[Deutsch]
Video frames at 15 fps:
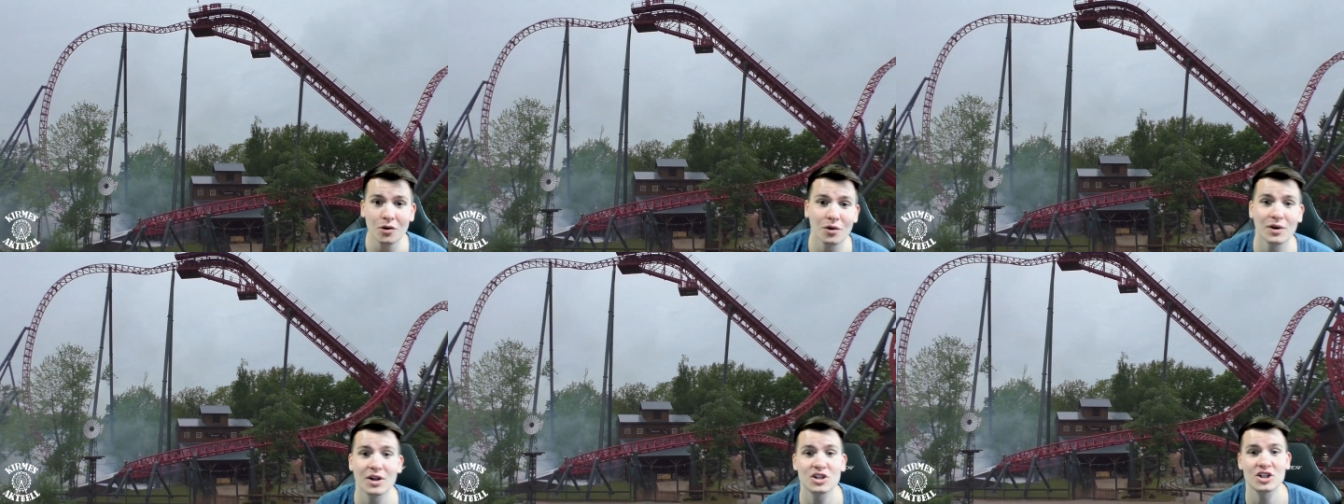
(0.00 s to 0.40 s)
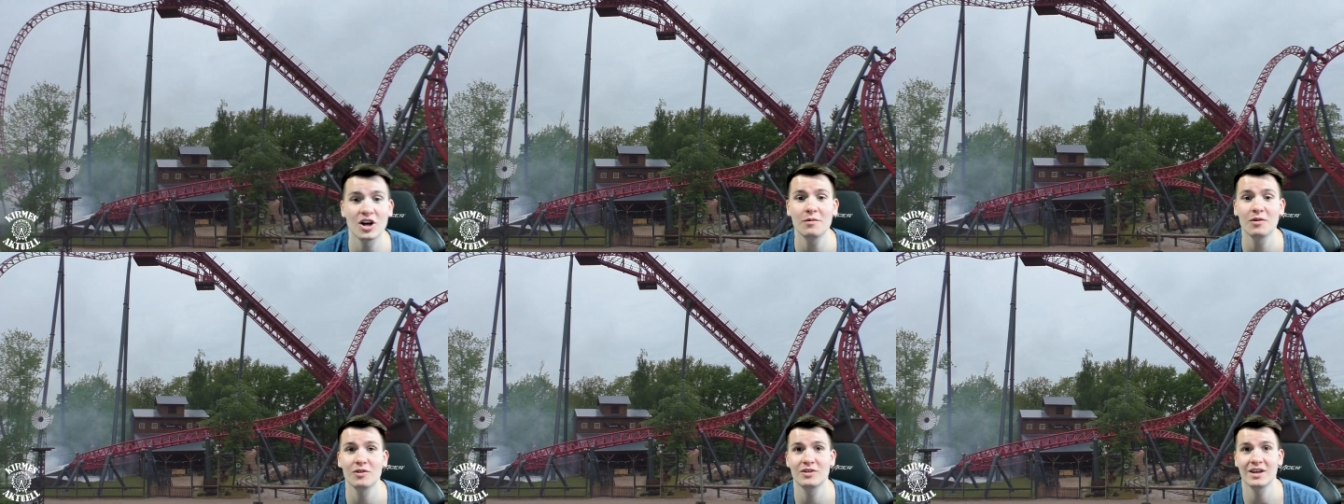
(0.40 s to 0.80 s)
und dann
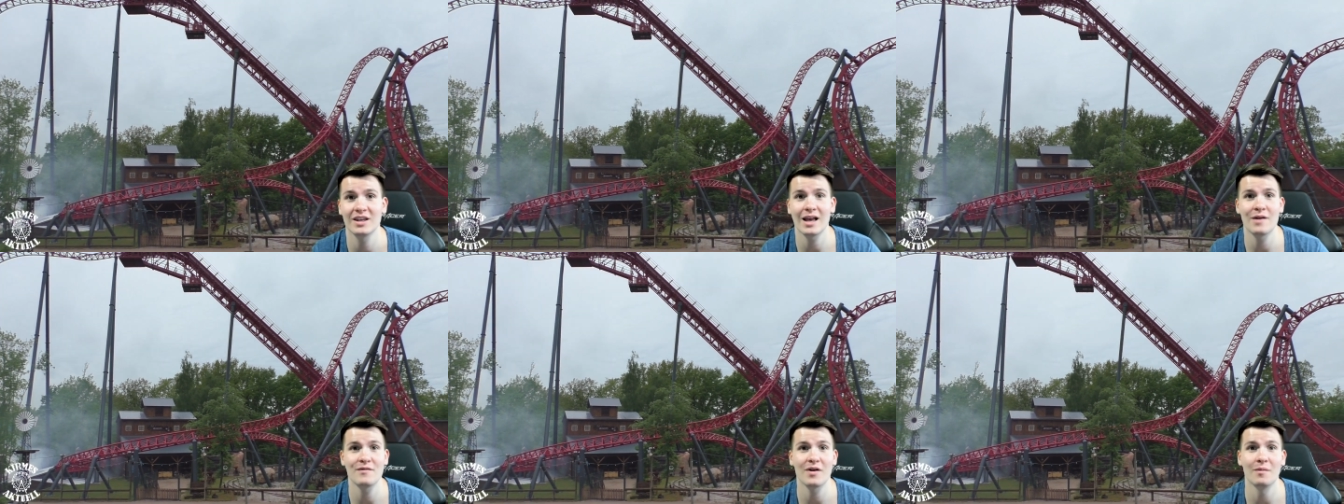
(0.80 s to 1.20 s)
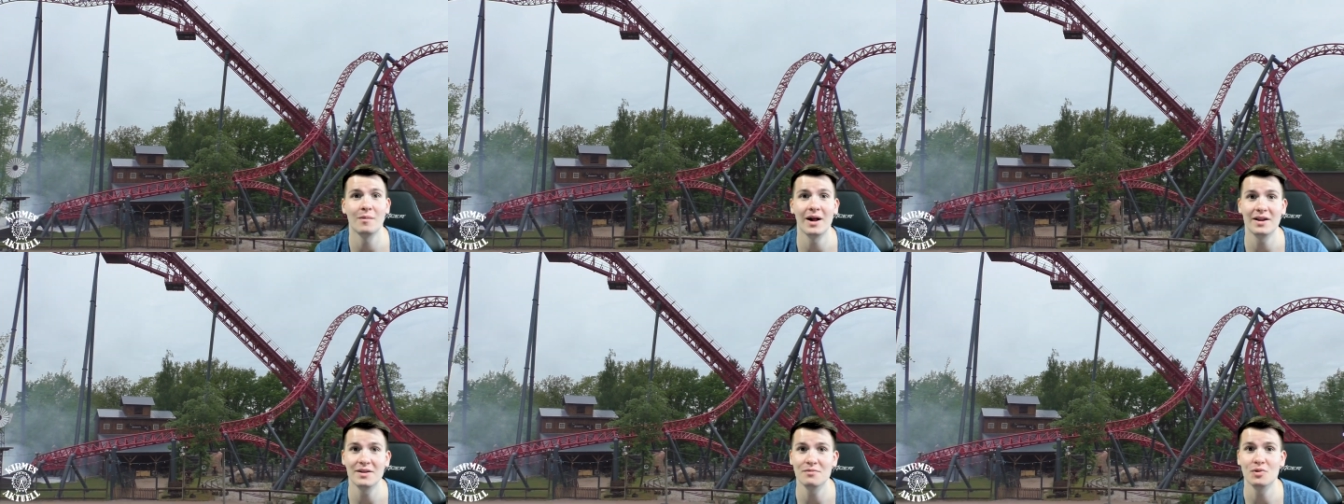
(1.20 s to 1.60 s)
schauen wir uns jetzt einfach
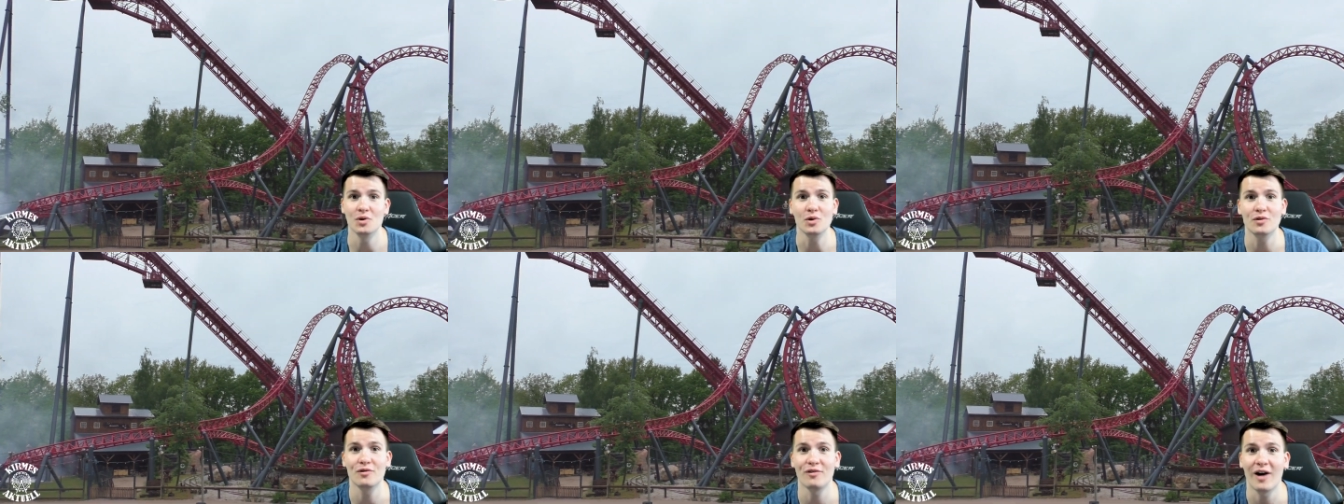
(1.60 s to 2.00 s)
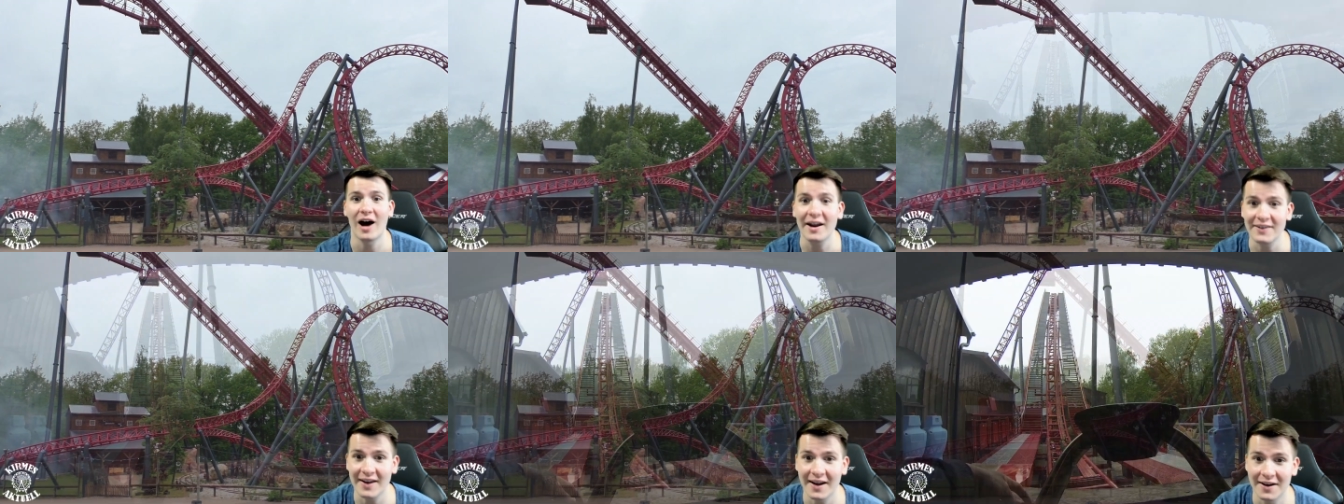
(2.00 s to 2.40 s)
mal den Punkt
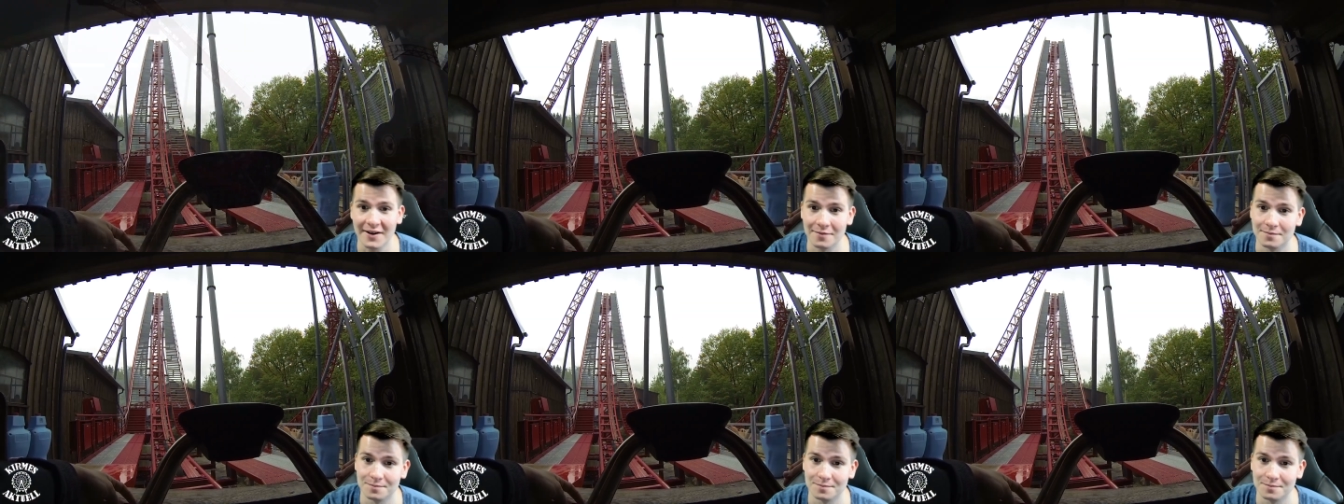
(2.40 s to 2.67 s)
Fahrt an.